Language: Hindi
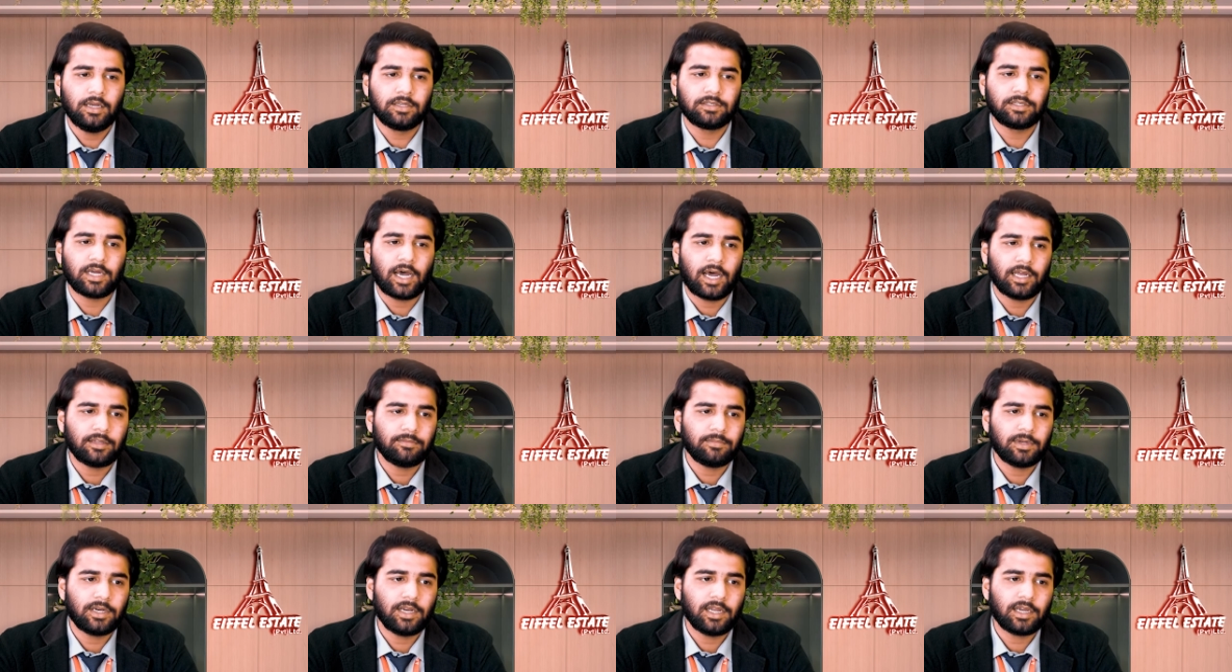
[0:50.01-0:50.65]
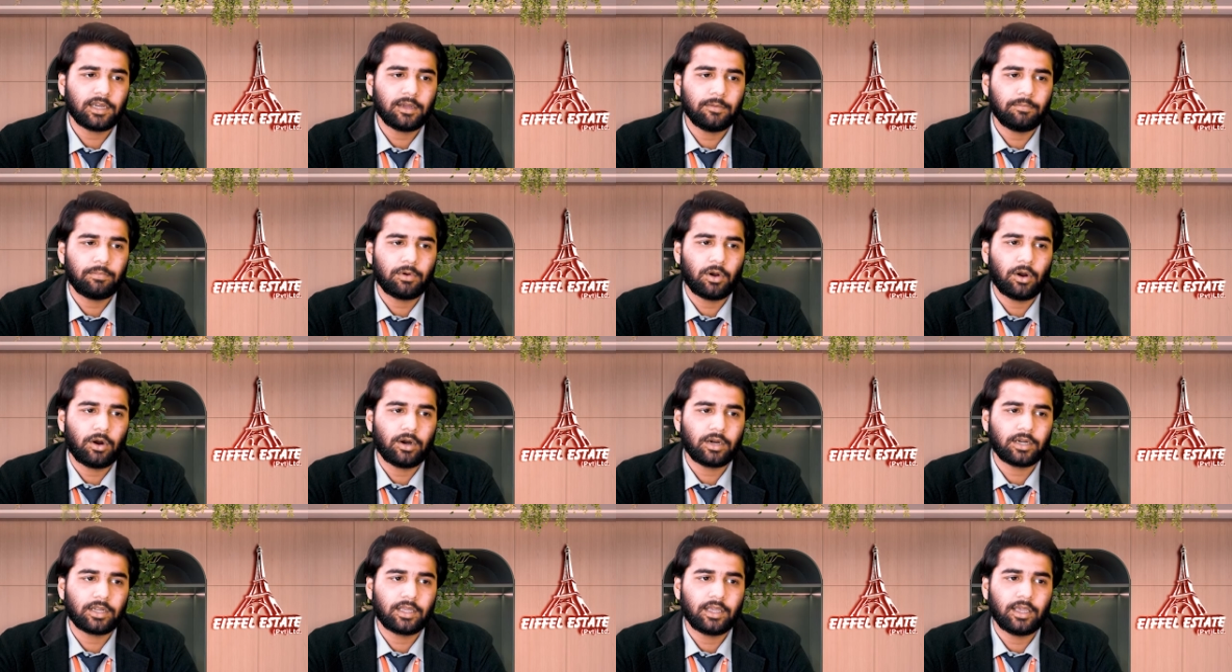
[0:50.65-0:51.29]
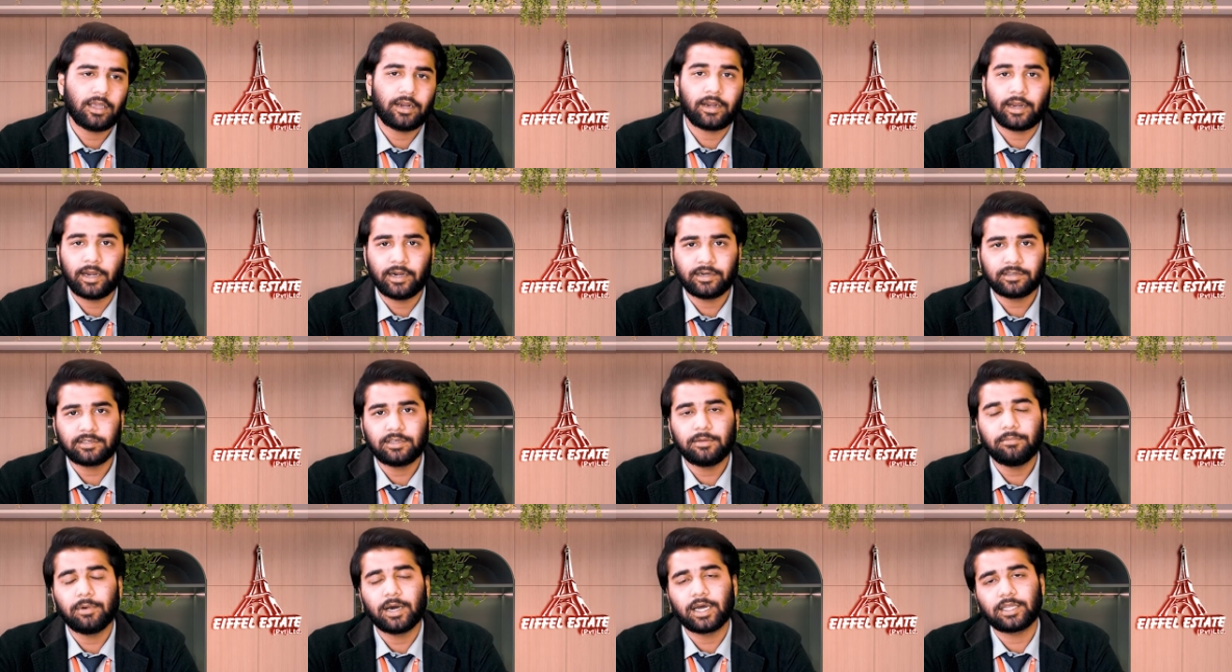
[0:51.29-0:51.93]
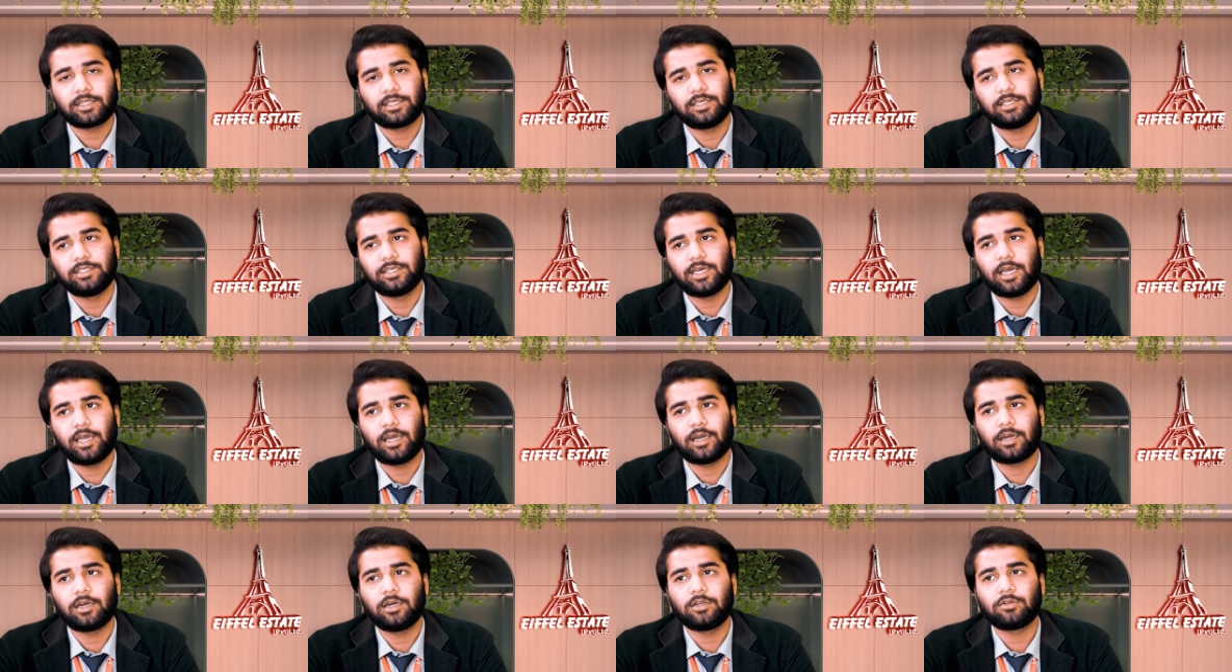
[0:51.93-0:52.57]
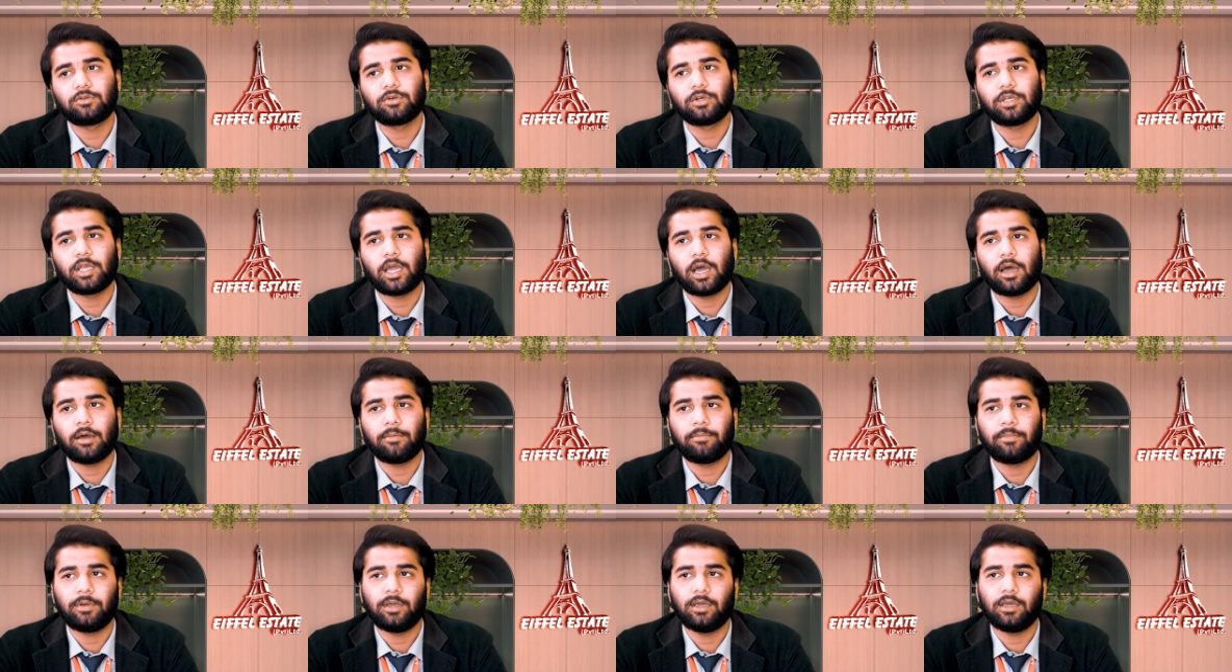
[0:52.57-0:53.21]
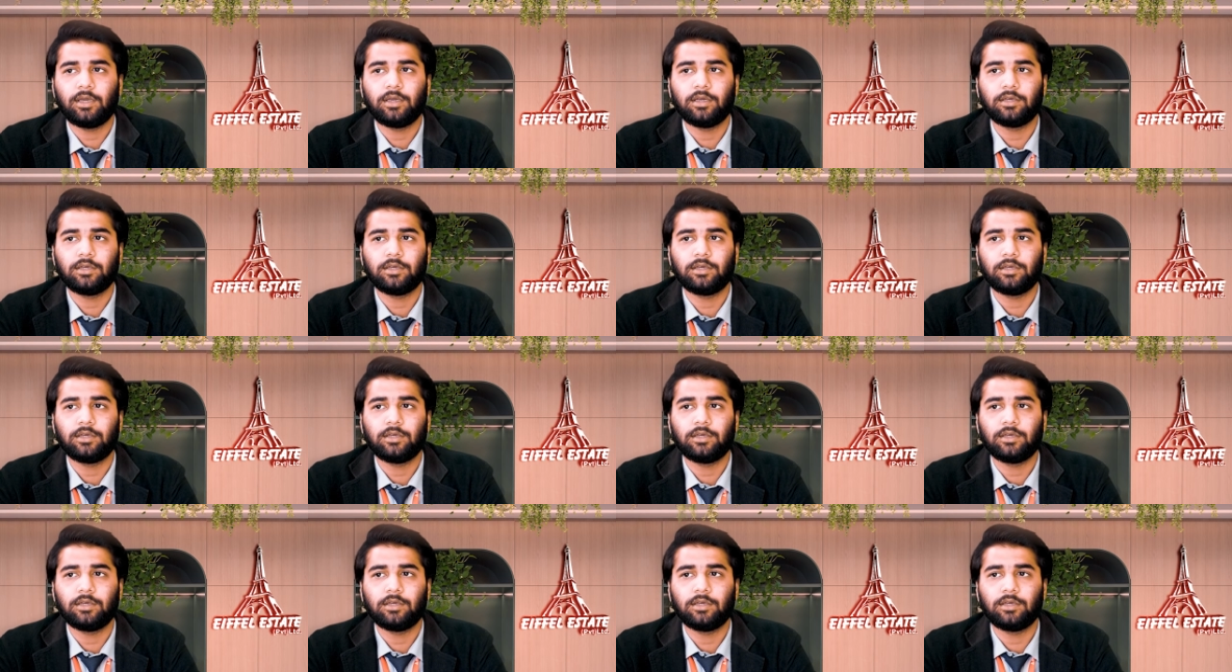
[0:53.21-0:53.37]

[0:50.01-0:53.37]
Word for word: सात मरला के प्लॉट के रेट्स की बात की जाए अगर तो यहाँ पे